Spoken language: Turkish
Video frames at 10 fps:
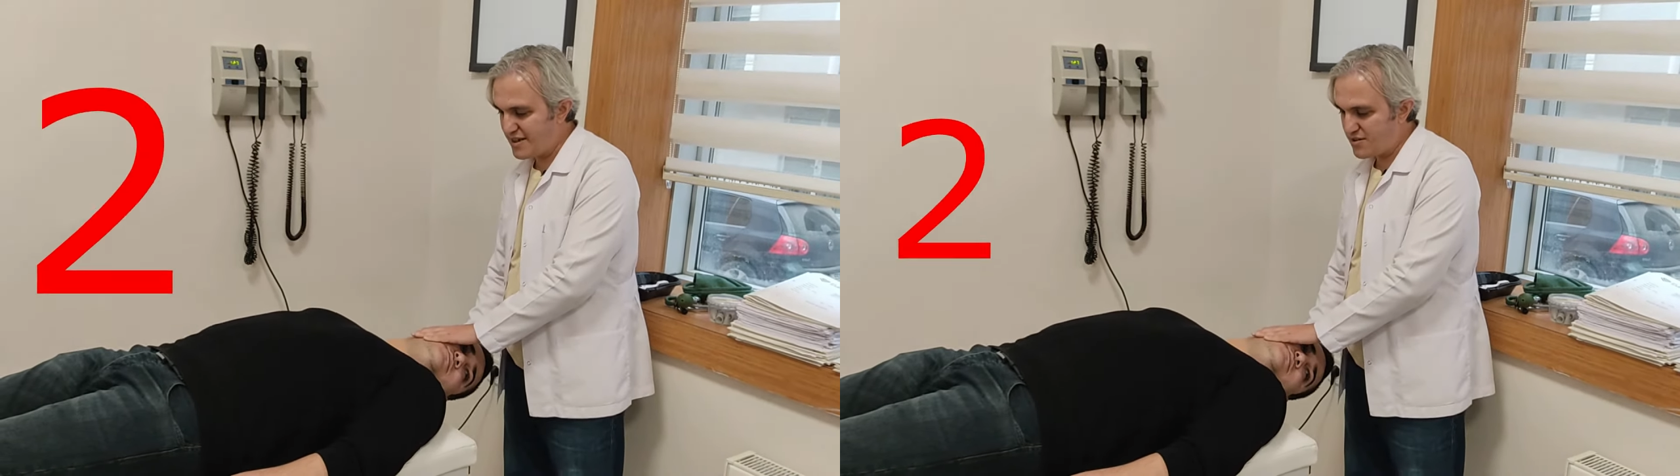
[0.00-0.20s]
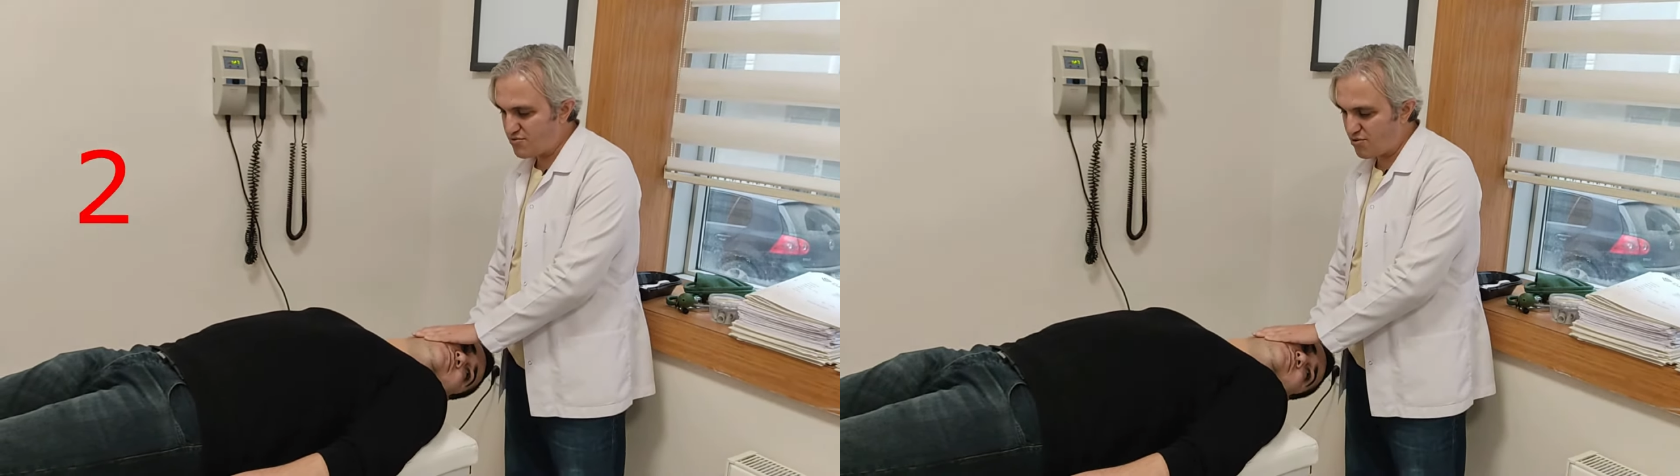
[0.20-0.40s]

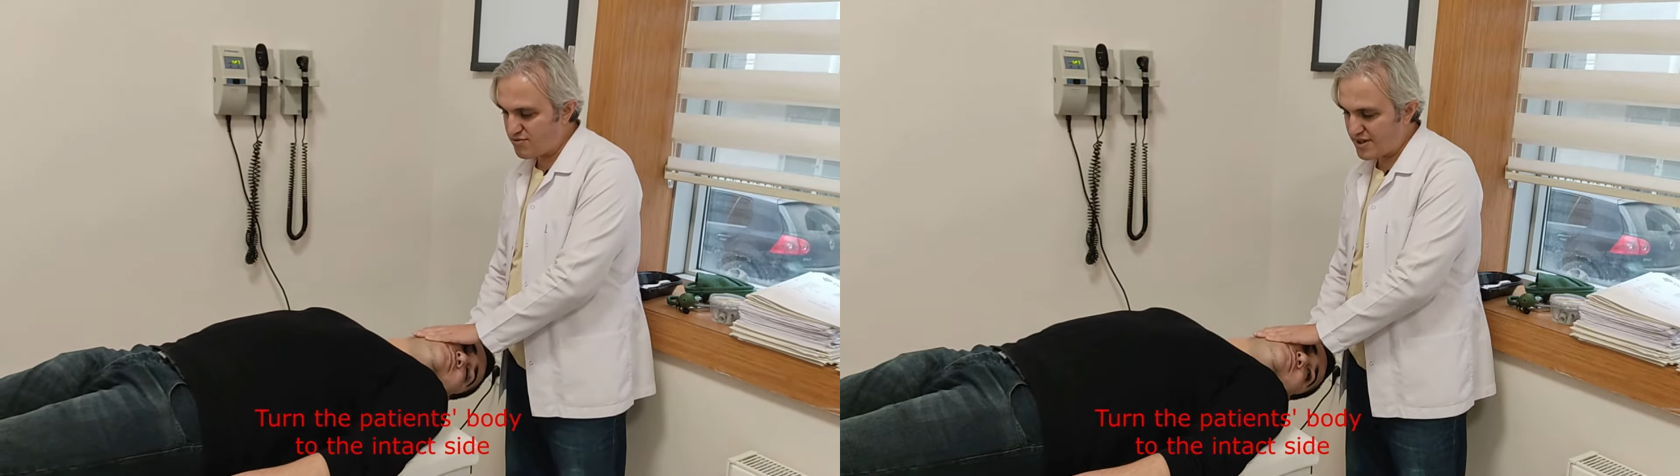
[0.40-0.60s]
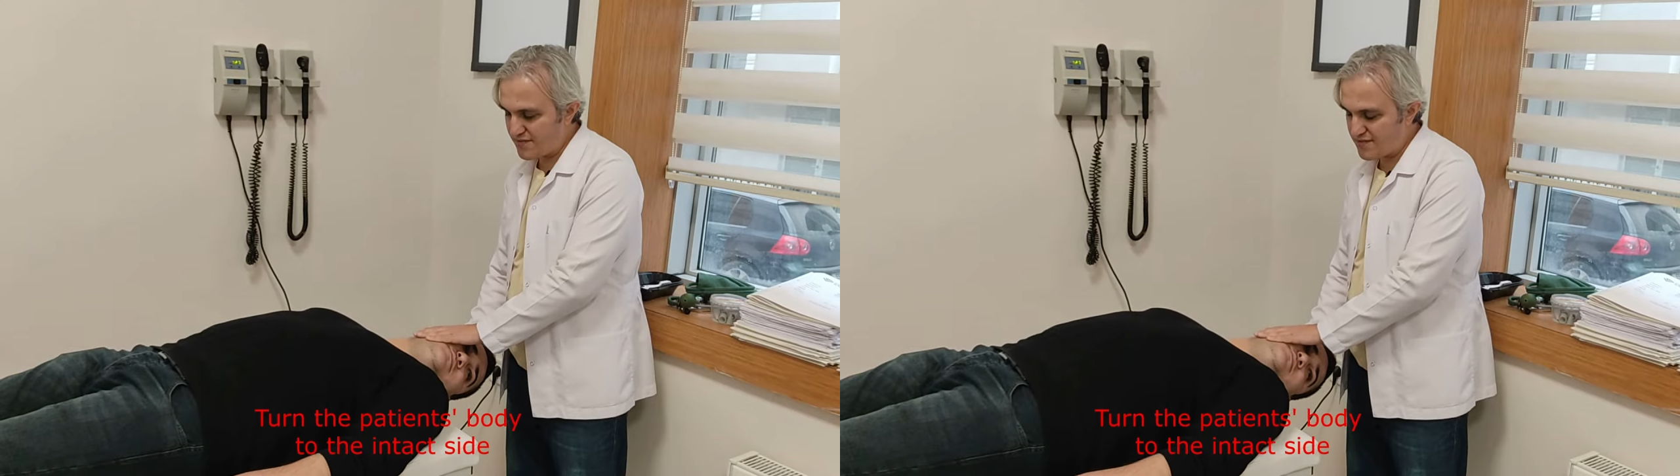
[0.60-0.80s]
sol
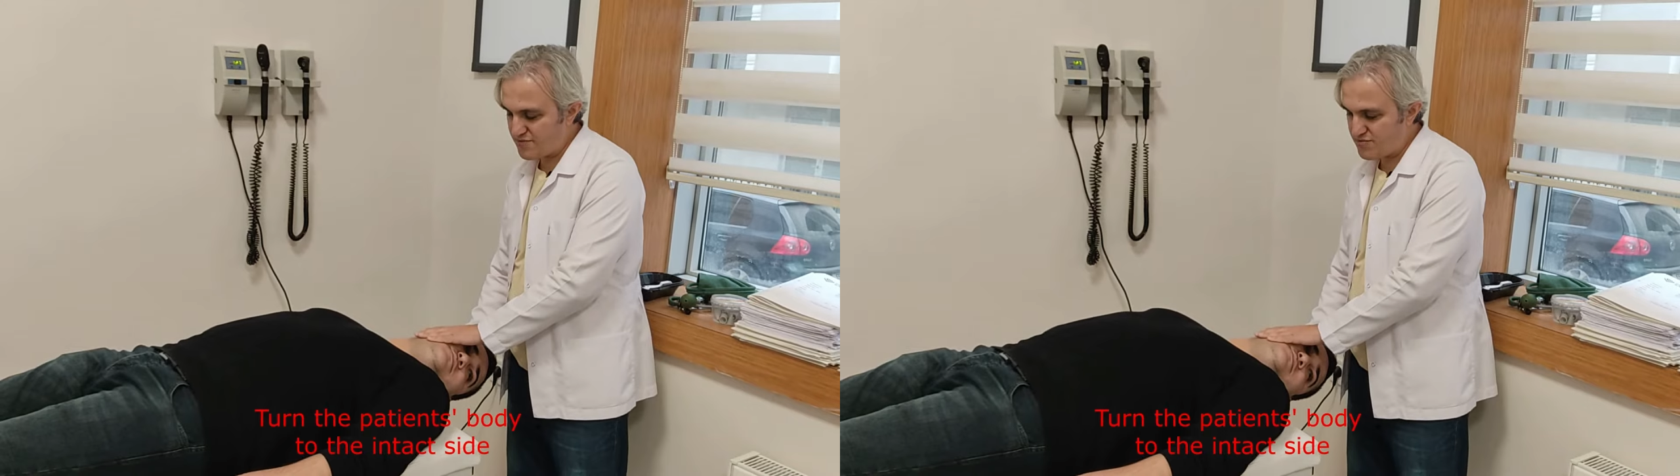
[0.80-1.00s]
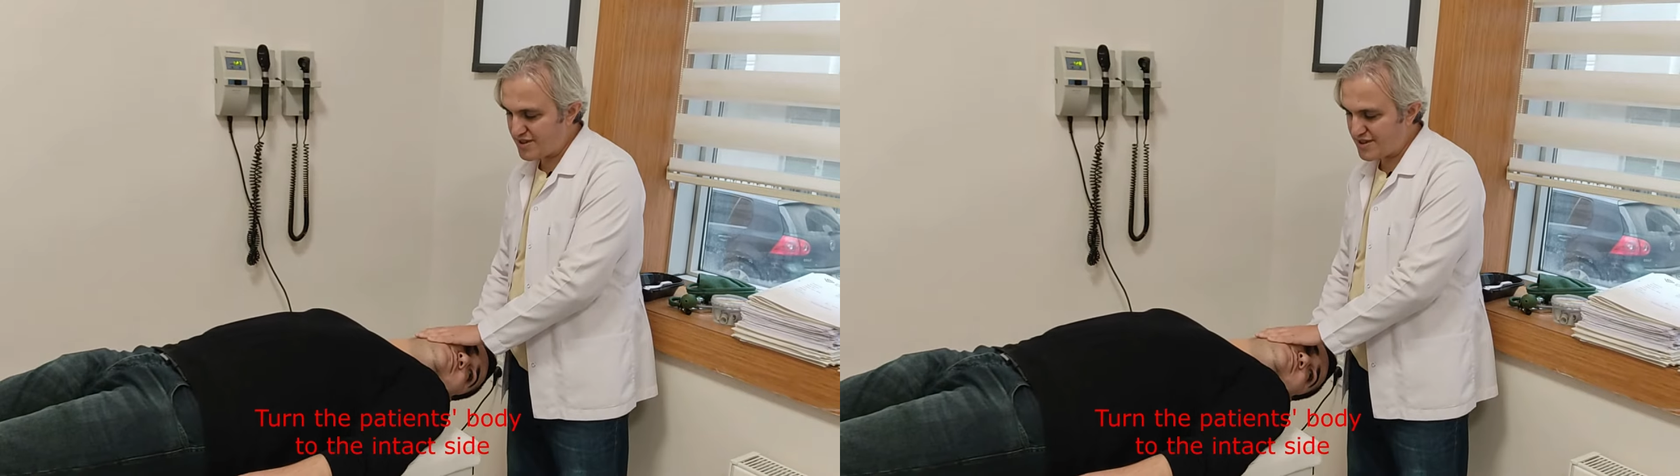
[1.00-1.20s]

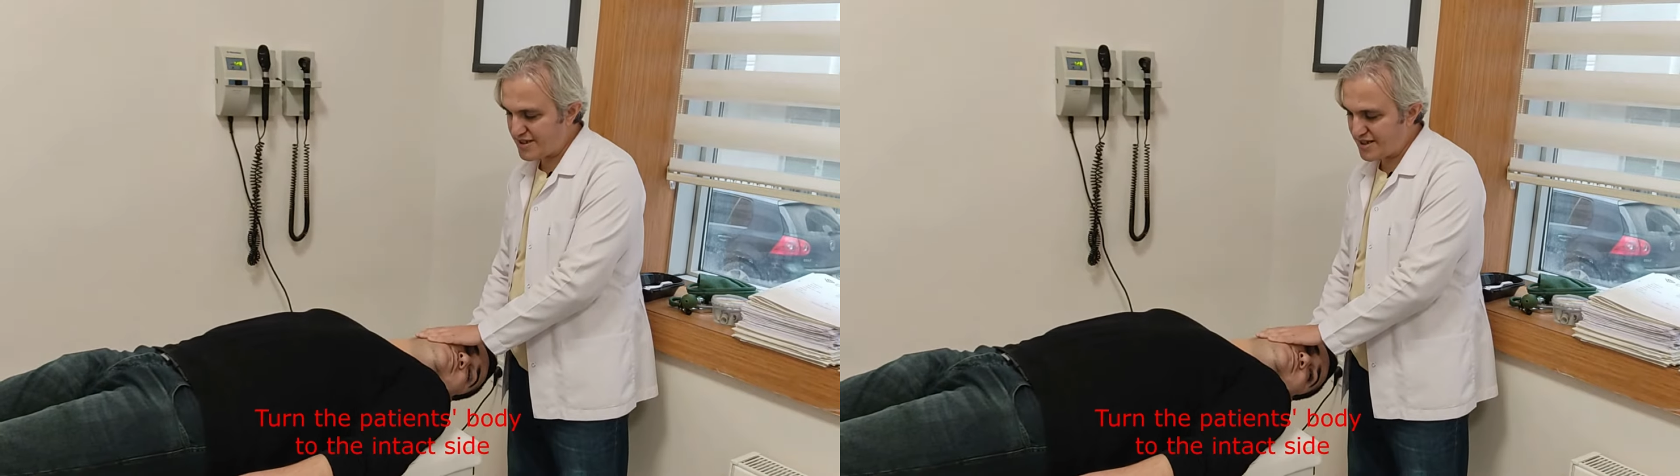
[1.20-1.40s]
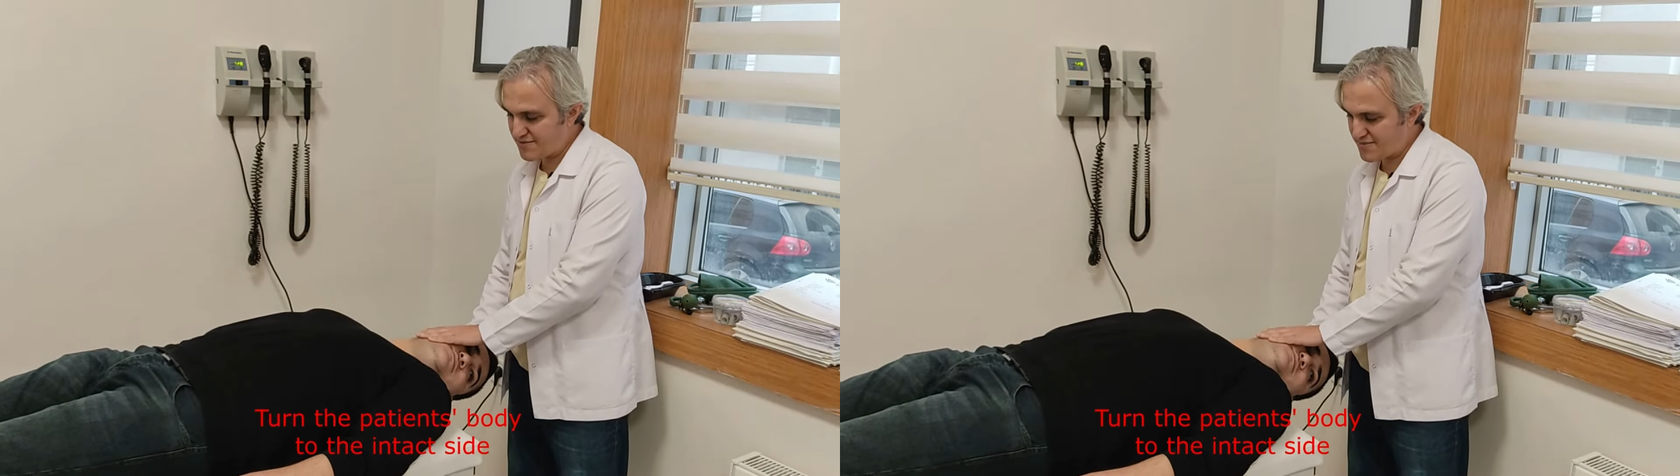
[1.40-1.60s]
tarafının
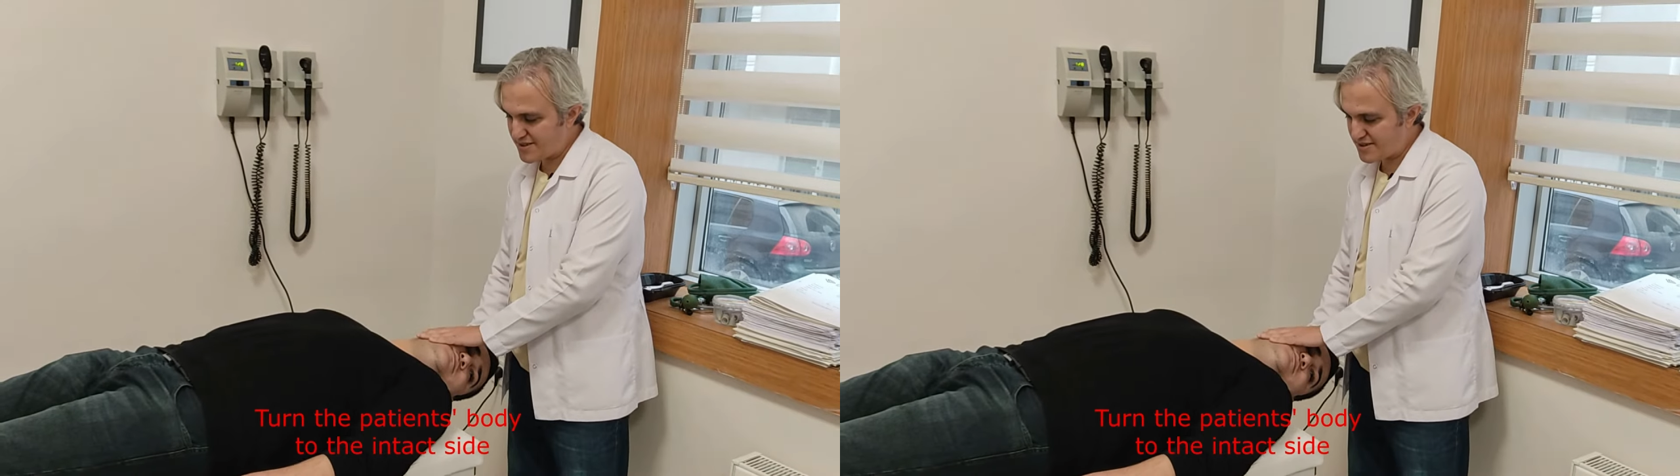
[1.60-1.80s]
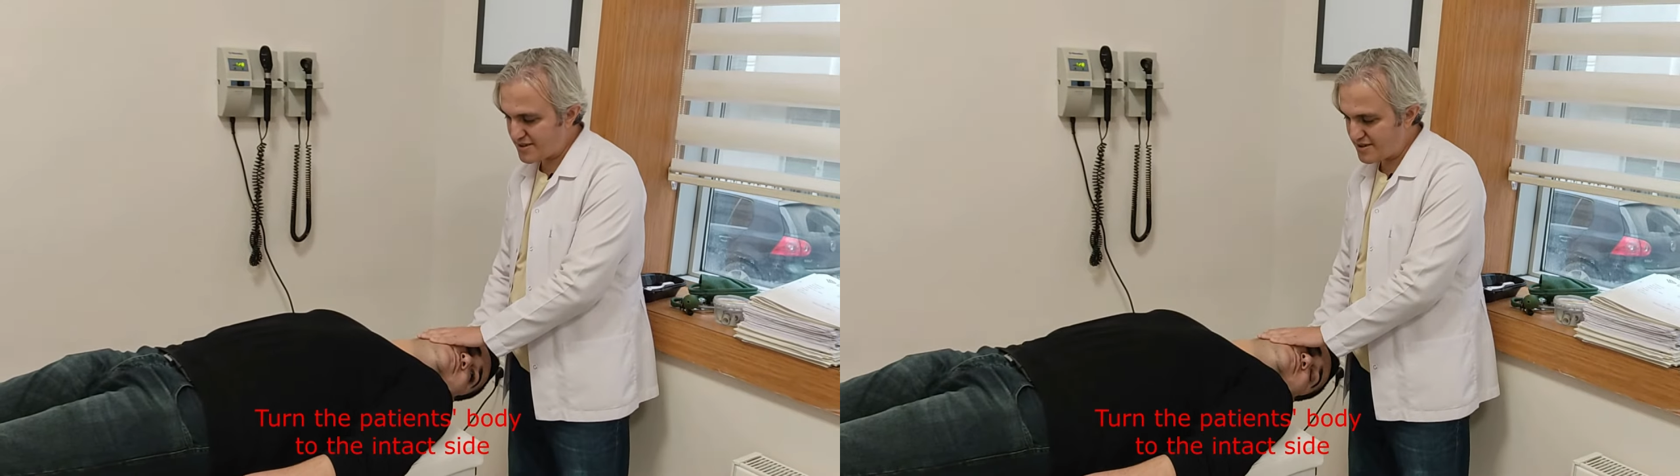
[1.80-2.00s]
üzerine
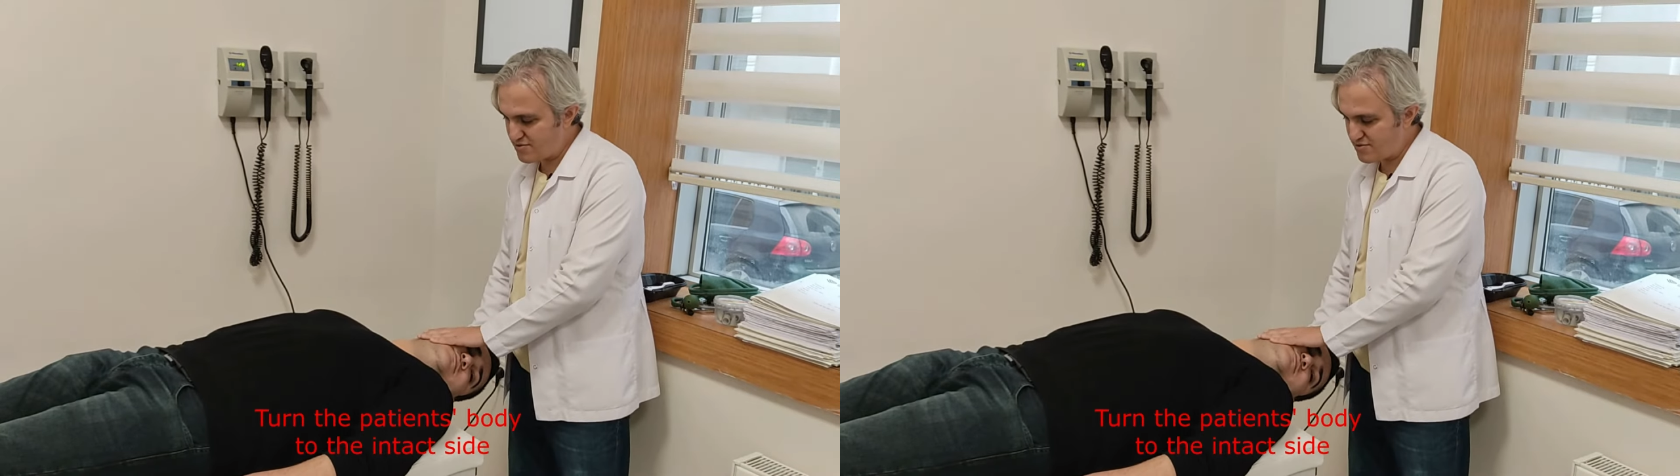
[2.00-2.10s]
yatmasını